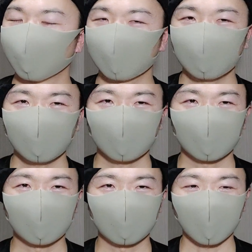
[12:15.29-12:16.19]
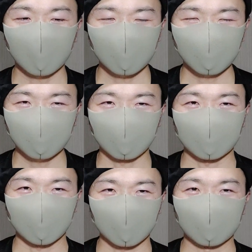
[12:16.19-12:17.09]
別に誰でもいいわ
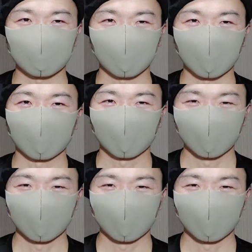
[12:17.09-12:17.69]
けじゃないんですよね